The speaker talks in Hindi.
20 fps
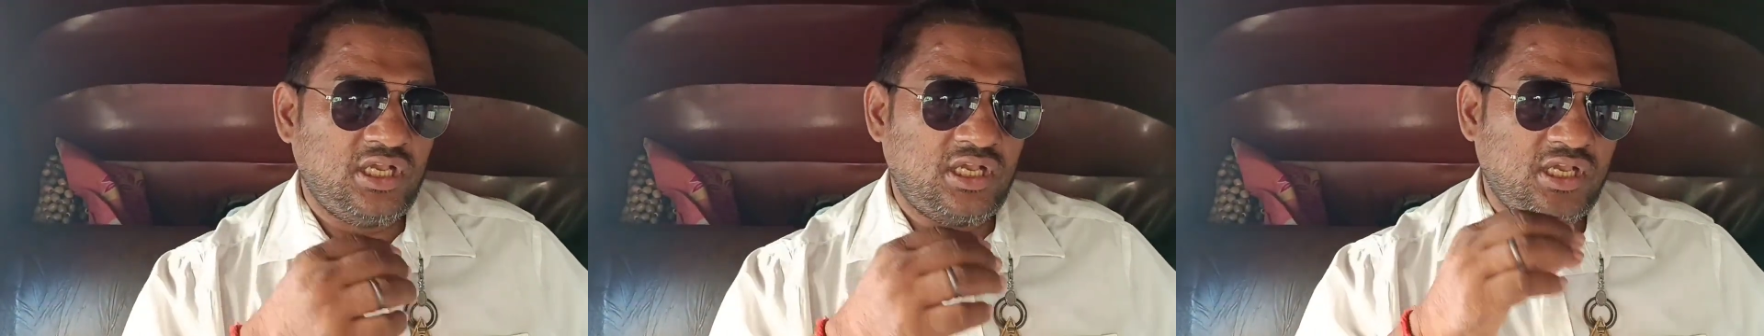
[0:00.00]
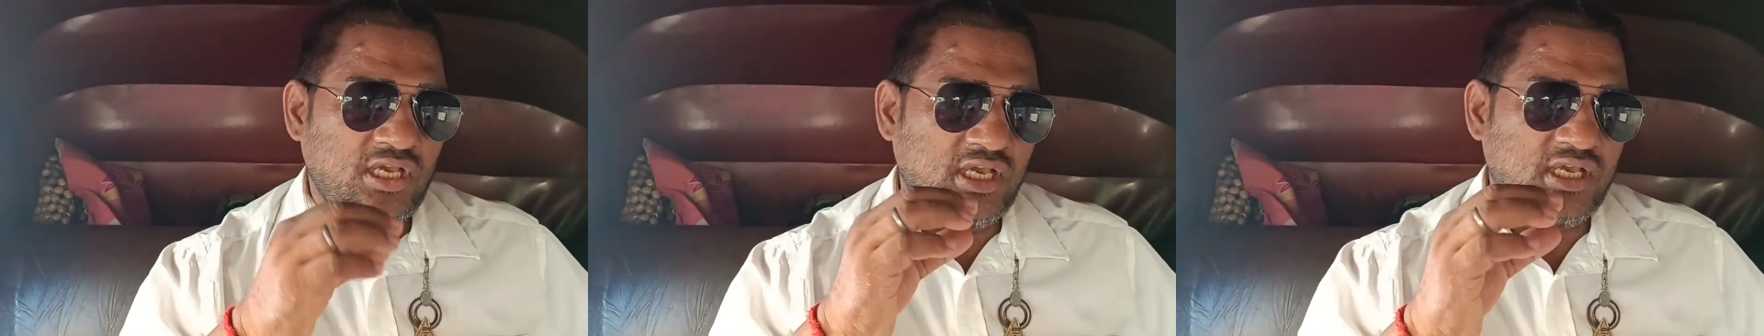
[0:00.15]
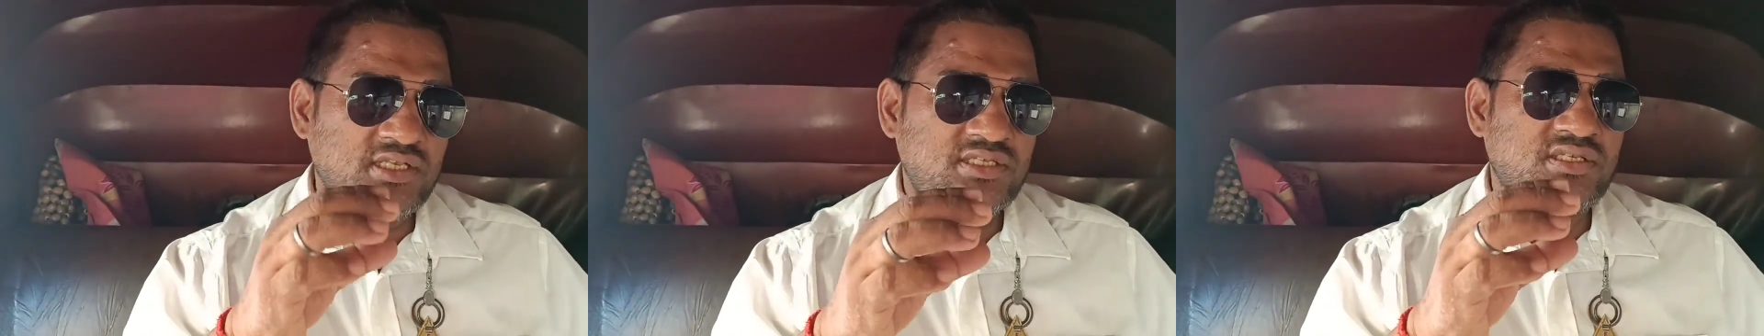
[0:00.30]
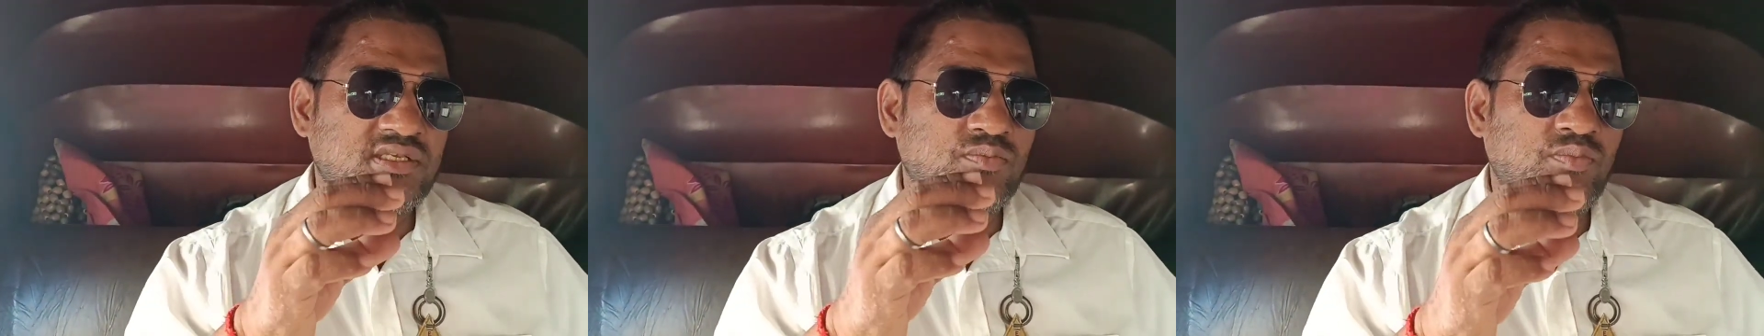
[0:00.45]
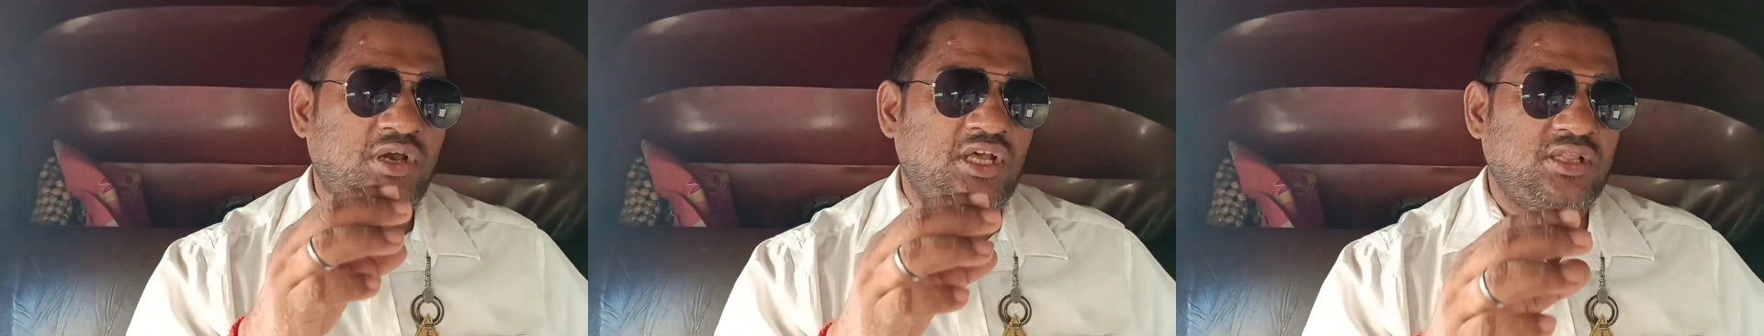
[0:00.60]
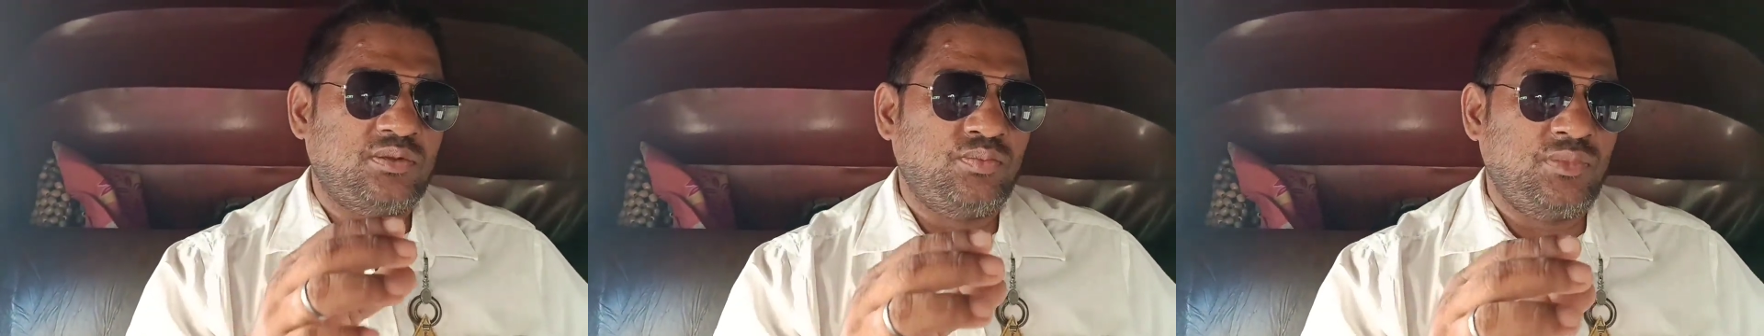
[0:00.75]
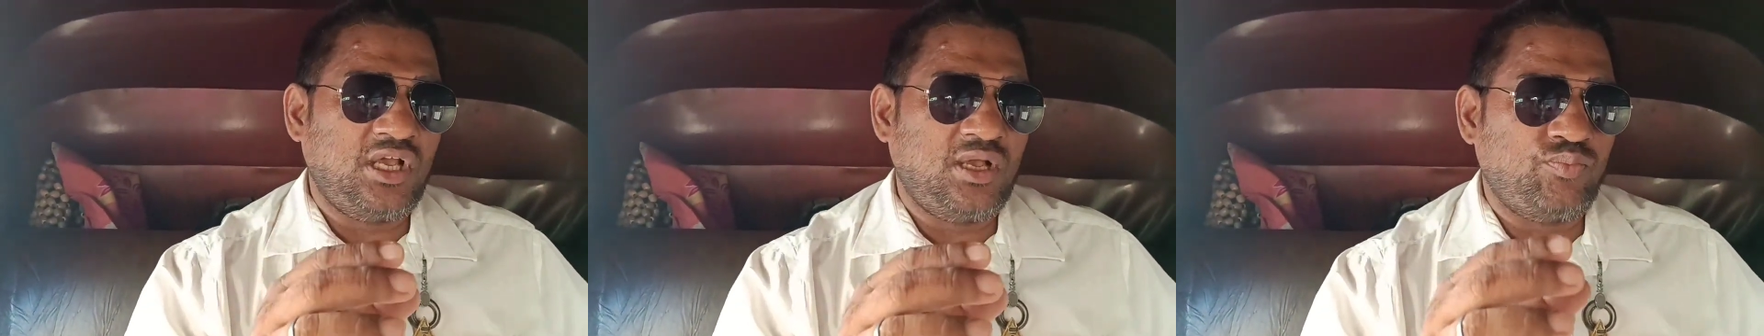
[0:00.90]
एक ऐसी
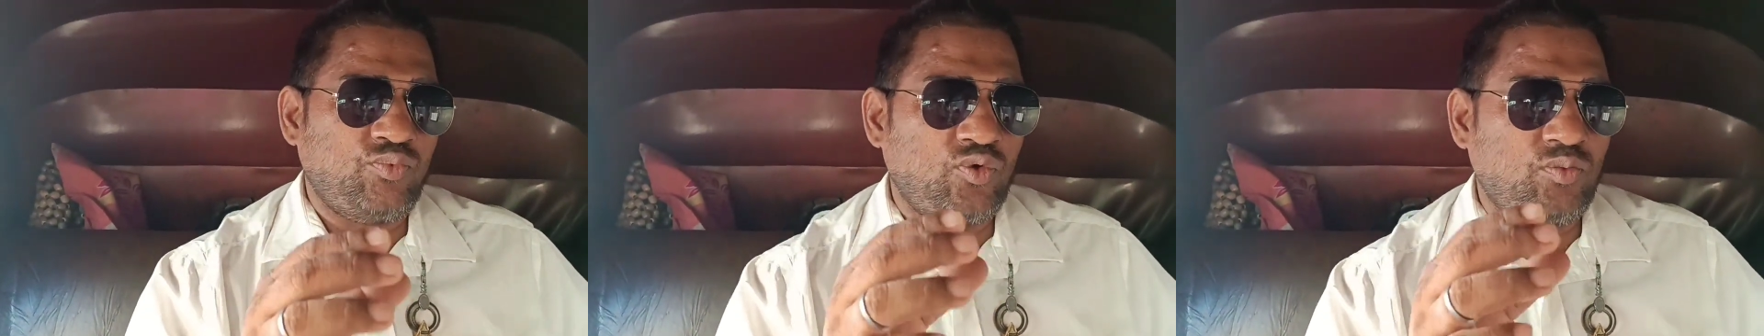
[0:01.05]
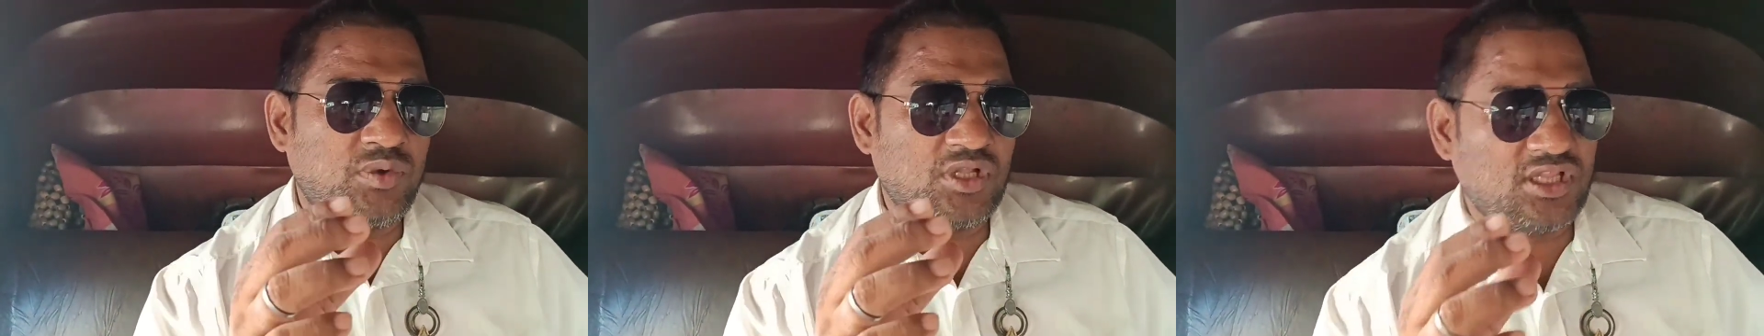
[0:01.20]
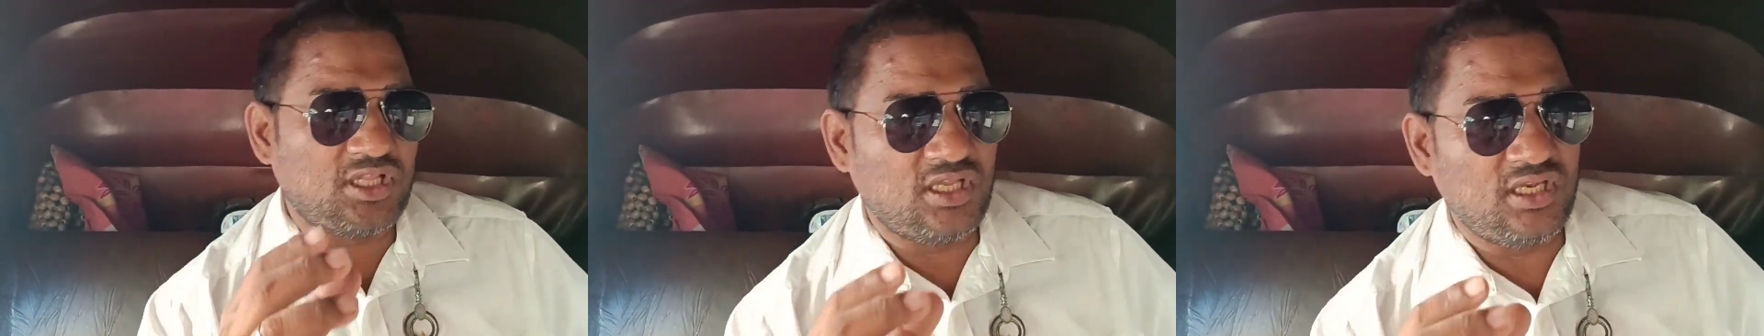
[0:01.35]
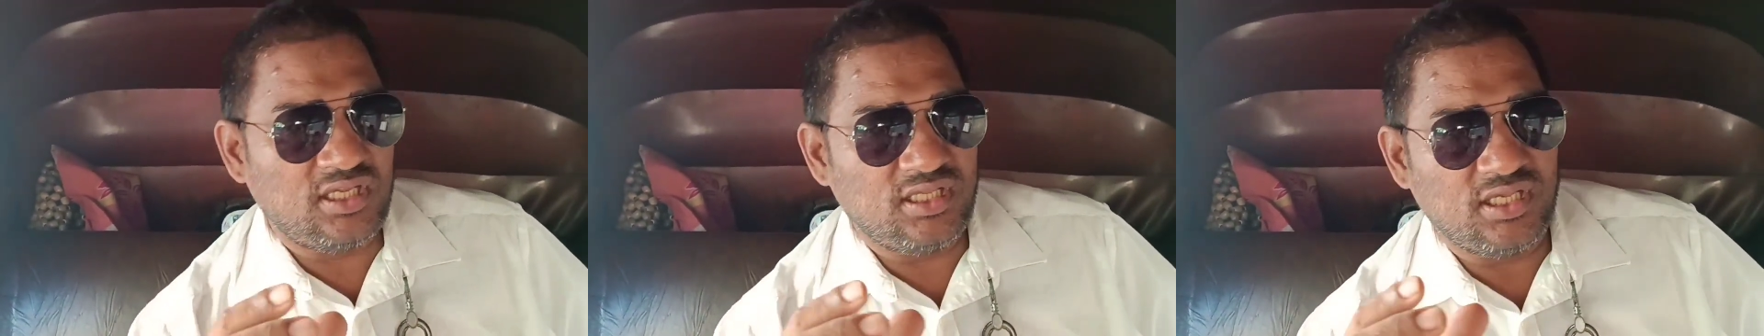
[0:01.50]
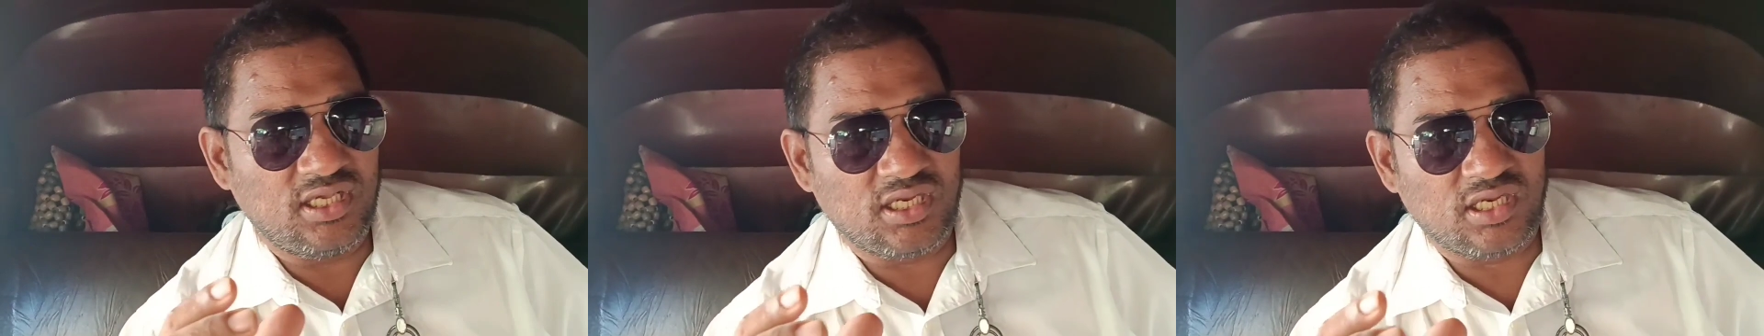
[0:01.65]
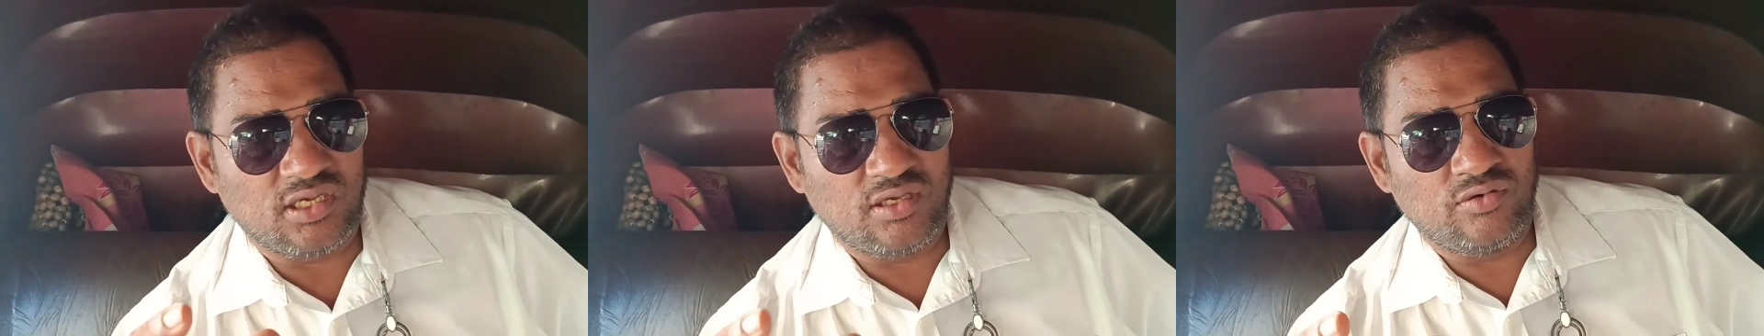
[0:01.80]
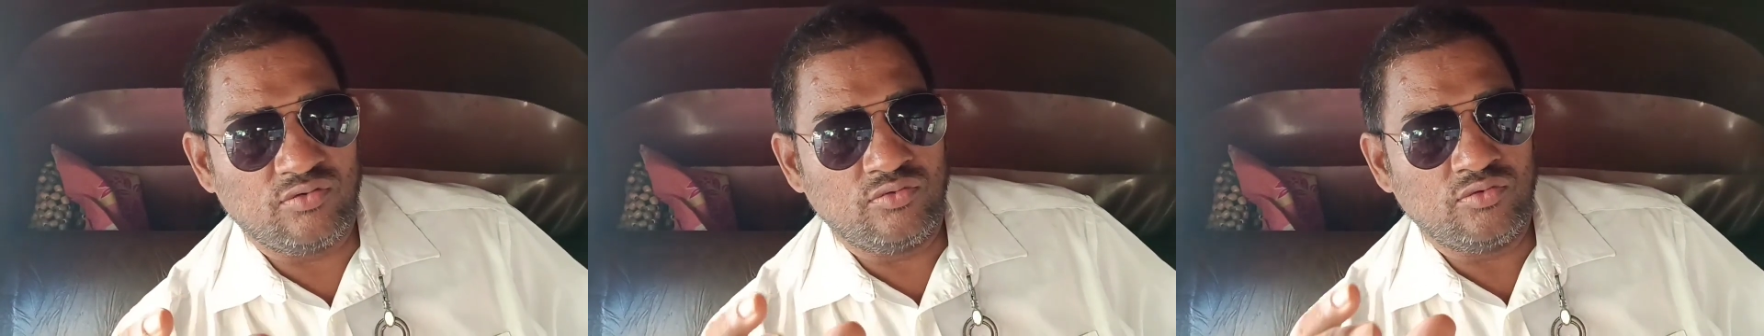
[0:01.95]
बात मैं आपको बताने
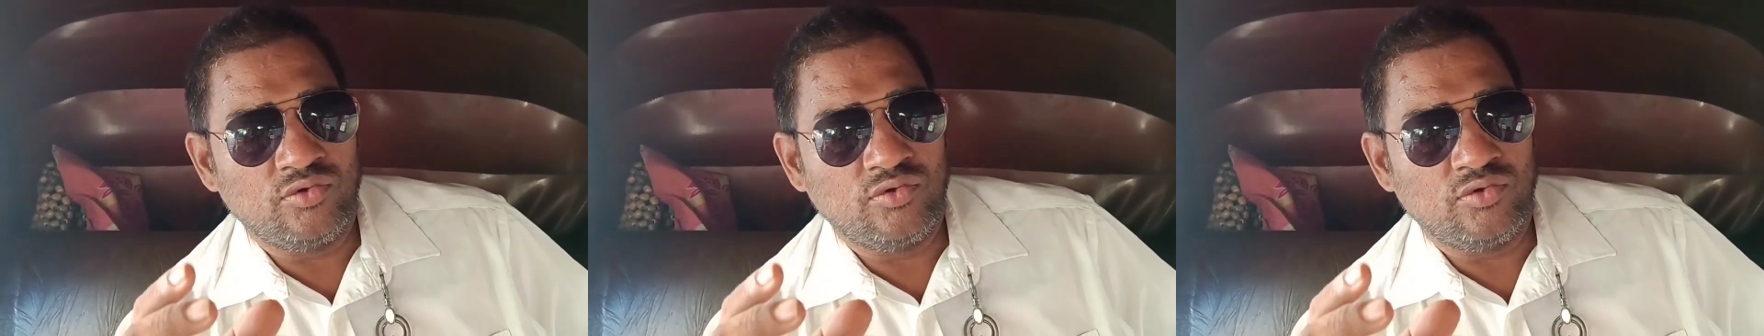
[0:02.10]
जा रहा